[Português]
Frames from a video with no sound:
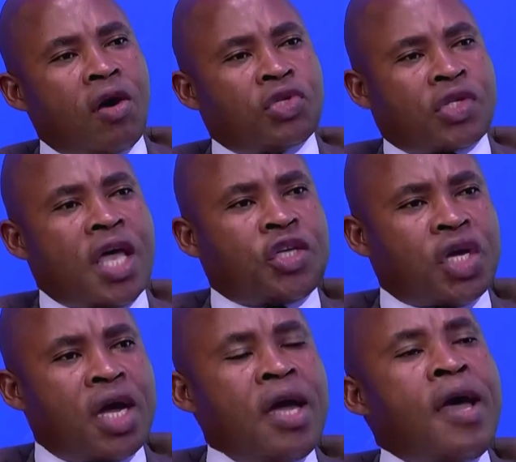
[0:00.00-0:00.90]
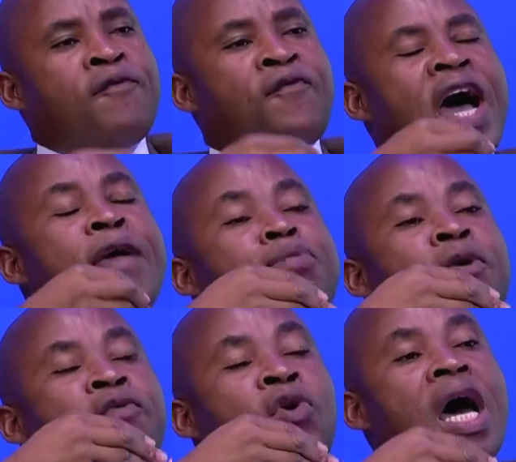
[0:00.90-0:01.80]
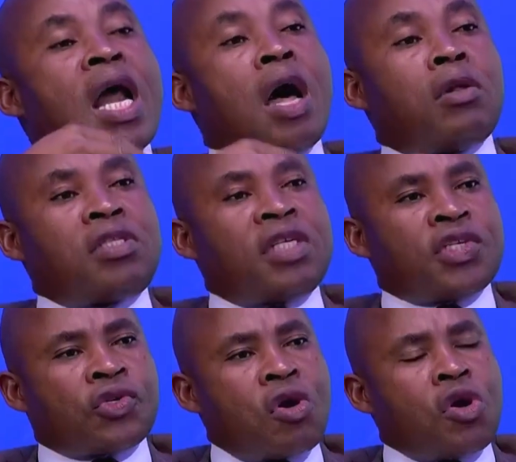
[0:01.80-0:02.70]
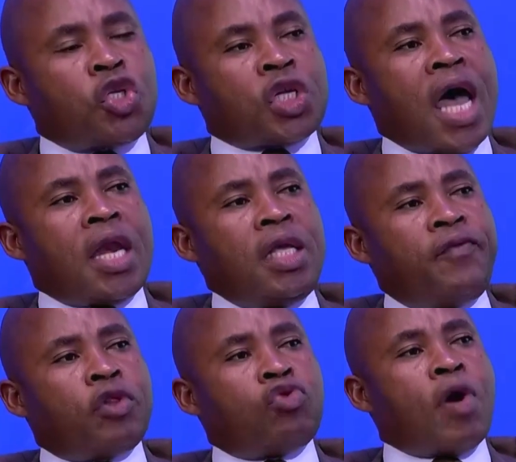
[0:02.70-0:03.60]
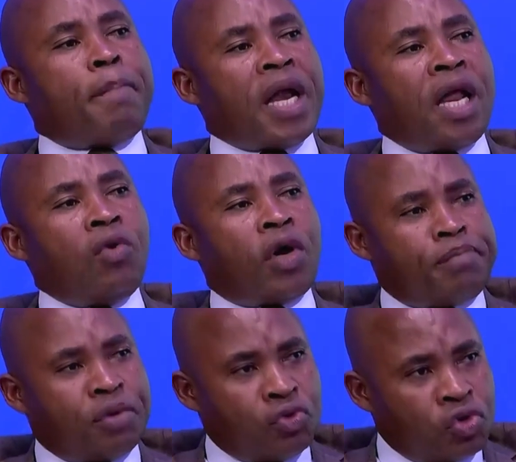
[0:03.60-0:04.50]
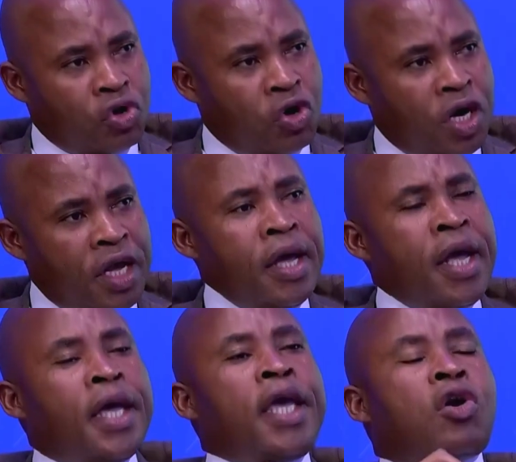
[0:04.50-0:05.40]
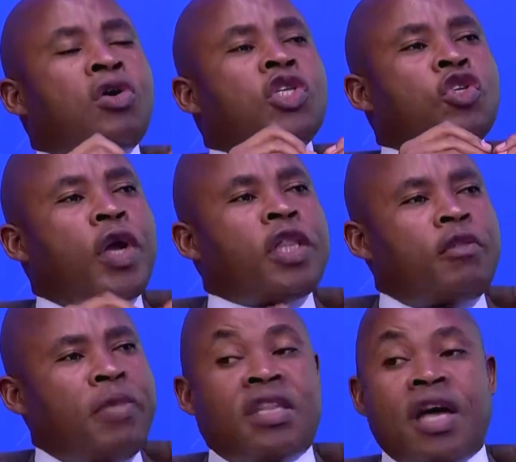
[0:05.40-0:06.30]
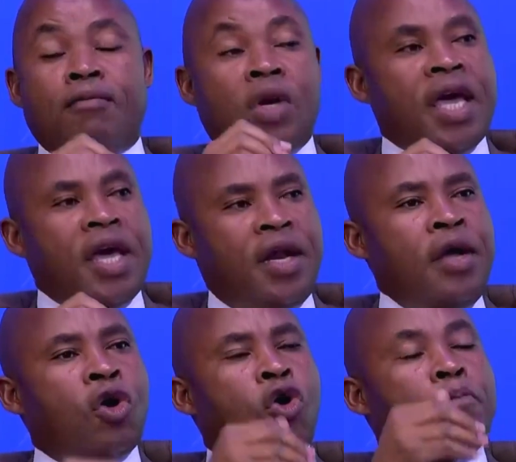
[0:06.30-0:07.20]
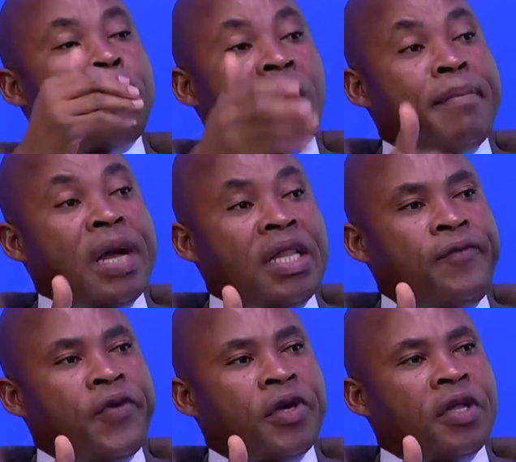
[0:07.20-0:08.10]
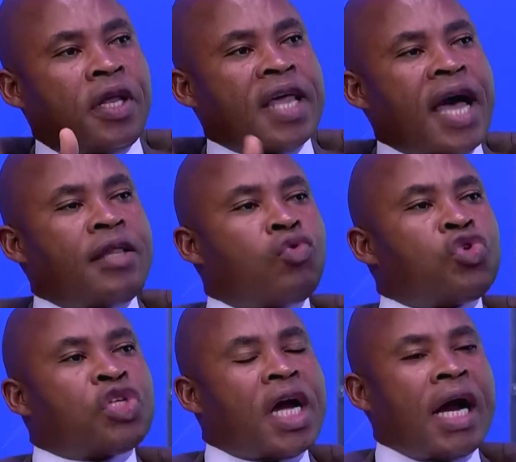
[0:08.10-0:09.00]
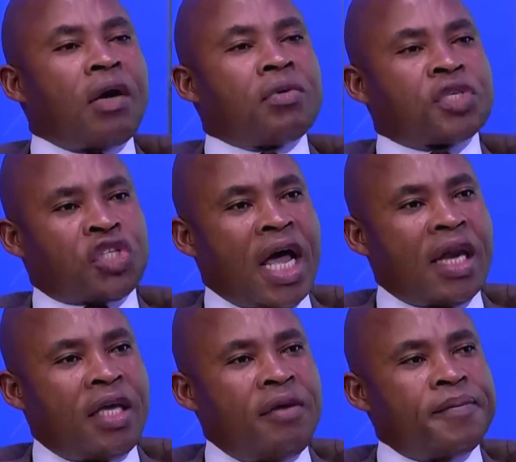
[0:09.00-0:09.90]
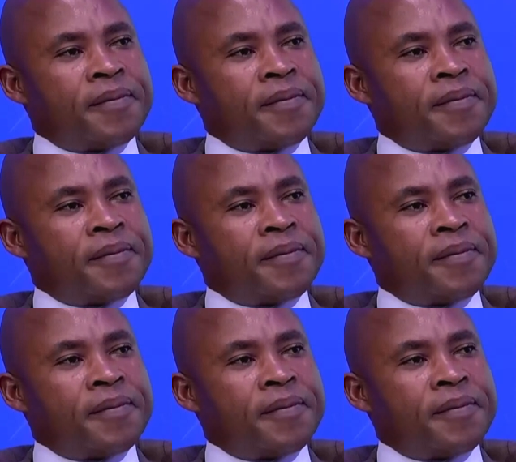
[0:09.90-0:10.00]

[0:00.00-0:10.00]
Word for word: ou seja, vai provocar alterações a nível do aparelho reprodutor e, consequentemente, a mulher com problema de infertilidade cuja causa está ali.